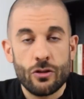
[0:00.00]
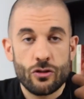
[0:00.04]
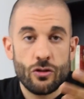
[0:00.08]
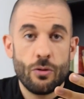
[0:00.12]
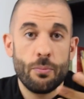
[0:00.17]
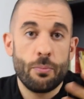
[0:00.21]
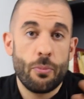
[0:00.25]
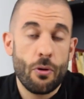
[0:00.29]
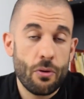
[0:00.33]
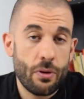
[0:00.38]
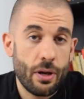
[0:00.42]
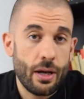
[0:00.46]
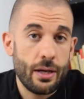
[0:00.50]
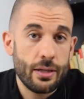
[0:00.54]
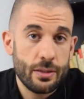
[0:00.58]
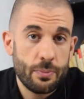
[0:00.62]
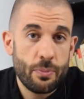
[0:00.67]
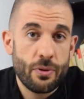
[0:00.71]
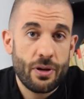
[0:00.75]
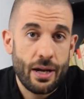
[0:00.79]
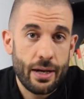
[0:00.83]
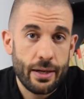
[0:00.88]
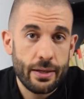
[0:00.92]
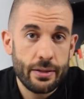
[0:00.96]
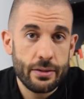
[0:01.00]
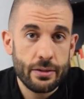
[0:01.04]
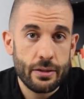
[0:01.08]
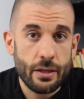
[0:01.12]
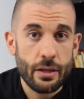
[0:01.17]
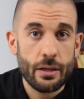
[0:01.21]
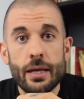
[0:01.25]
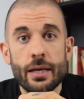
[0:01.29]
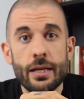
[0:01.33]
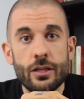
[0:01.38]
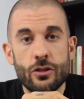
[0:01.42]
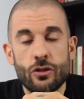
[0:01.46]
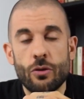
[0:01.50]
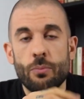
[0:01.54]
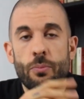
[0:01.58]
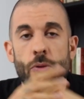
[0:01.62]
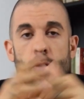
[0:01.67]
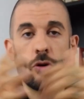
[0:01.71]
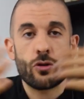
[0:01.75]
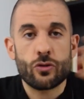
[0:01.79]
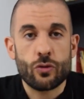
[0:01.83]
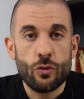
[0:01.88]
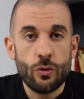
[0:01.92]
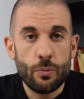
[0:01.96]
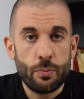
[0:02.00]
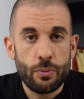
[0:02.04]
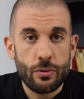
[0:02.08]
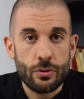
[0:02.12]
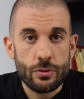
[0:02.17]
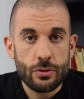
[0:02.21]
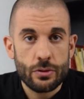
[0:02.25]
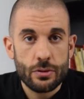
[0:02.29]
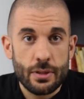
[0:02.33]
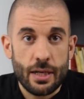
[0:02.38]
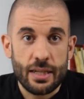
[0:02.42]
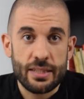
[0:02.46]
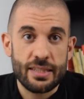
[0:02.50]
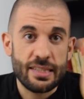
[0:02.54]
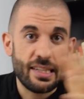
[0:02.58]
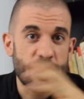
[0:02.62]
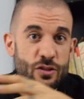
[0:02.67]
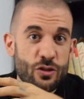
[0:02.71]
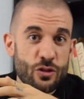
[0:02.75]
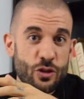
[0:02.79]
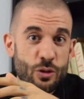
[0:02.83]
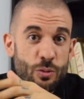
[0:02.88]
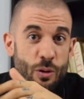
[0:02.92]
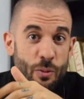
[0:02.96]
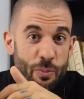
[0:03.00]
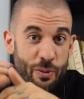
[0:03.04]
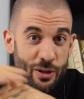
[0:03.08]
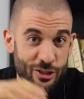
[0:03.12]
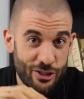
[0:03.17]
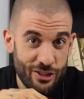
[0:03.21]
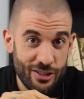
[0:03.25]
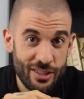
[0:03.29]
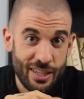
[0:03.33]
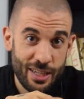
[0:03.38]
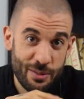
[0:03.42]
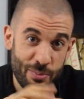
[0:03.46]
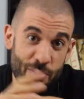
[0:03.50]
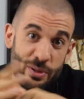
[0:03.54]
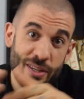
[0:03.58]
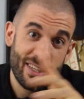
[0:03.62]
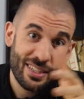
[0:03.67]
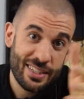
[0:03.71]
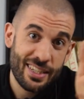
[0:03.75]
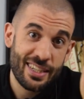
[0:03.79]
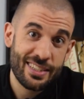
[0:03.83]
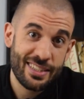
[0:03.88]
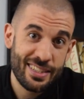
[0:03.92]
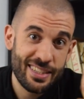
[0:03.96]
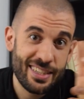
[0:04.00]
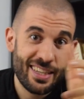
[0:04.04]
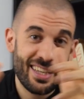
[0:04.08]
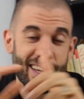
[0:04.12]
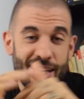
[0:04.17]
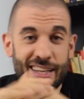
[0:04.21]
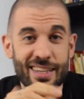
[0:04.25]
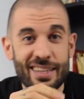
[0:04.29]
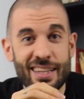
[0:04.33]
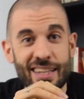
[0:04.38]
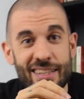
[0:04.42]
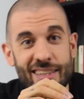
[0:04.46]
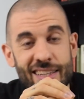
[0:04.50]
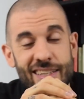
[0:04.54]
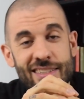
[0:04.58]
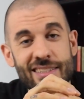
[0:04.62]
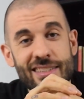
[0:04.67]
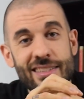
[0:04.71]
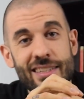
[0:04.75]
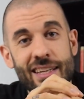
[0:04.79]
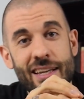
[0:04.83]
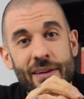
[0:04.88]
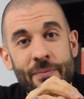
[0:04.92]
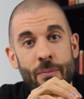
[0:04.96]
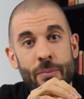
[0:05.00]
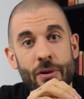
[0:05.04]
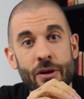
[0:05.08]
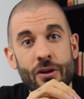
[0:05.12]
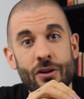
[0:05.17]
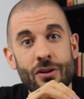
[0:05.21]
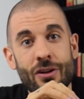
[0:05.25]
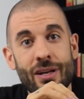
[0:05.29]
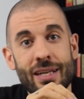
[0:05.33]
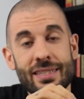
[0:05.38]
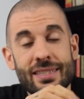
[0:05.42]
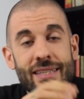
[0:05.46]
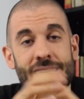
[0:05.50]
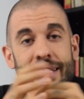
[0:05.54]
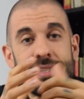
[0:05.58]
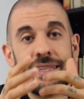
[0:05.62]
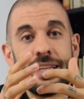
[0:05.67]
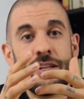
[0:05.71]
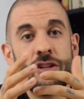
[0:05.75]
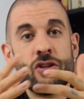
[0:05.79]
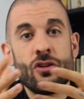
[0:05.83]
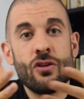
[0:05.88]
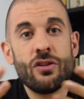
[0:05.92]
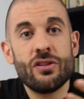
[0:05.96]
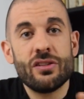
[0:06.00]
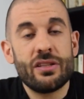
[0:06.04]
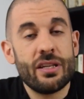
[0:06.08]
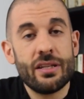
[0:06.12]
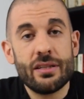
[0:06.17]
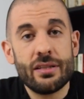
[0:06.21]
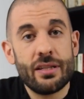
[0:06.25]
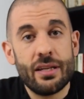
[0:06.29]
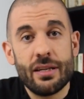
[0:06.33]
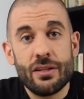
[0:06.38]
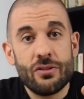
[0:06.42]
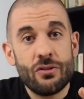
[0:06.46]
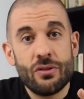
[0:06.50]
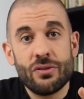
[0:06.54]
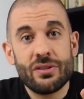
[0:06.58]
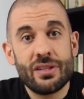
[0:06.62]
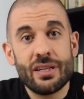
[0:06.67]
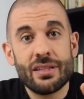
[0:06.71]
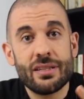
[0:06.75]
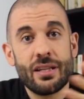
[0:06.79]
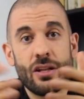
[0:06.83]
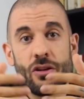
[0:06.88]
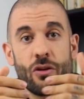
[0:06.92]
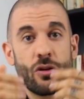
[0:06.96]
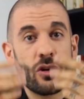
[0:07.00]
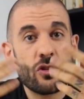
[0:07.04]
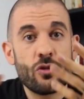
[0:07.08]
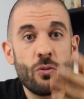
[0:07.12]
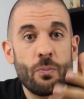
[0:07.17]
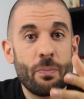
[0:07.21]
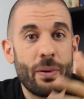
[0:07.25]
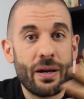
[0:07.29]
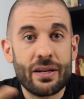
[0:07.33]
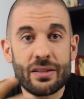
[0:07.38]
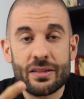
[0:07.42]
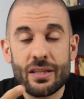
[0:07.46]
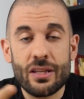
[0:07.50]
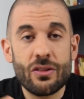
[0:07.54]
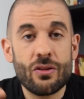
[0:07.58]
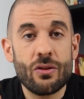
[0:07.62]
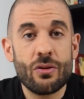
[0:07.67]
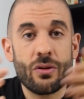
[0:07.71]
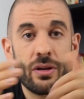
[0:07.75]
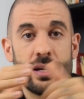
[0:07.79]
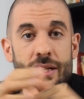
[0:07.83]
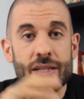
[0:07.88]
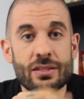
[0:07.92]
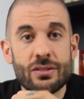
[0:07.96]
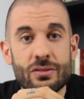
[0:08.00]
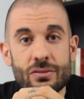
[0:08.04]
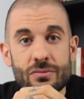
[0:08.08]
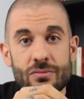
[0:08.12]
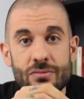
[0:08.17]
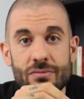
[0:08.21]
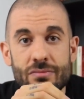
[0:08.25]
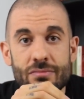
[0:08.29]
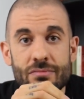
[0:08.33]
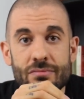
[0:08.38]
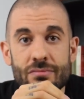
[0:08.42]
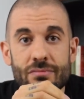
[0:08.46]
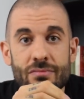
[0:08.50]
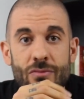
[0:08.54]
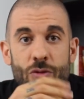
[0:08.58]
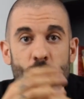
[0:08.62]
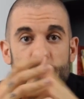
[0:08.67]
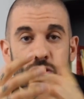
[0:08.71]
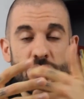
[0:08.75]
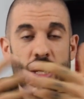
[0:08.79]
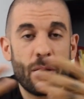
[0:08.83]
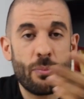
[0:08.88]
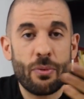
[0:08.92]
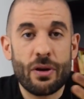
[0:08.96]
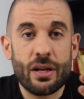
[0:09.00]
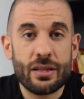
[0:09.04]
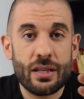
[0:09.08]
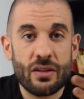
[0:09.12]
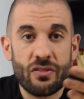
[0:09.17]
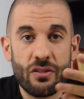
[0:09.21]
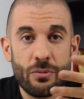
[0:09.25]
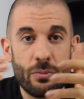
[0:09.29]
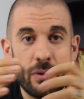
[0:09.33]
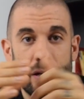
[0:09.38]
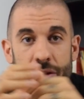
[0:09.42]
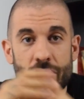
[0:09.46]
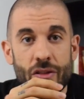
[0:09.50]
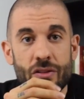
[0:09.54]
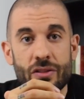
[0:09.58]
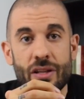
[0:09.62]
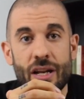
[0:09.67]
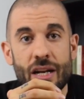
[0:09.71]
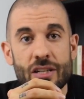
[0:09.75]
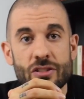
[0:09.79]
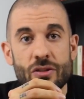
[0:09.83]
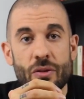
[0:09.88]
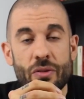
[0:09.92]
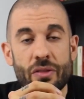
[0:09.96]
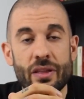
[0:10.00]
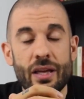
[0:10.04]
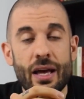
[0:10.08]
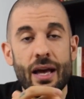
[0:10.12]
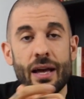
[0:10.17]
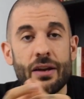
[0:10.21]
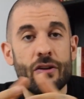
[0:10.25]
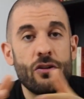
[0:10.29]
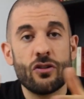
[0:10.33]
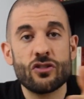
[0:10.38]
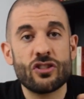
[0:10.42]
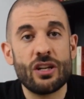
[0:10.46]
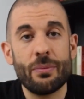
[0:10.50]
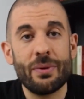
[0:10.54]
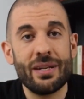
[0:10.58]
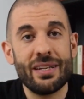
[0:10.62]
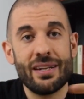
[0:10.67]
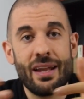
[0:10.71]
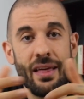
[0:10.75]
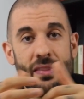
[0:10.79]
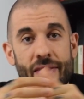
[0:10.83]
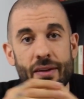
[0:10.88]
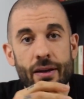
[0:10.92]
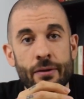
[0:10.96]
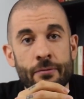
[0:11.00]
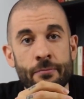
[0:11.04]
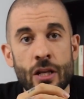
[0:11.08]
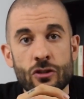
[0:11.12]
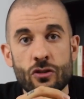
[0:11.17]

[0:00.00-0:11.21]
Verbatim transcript: Son pocas, poca gente. Y son pocos grupos, casi tantos como personas, porque es así de, triste. Pero esta gente no entiende, no entiende lo que es un partido, lo que es luchar por la transformación de la sociedad, no saben nada.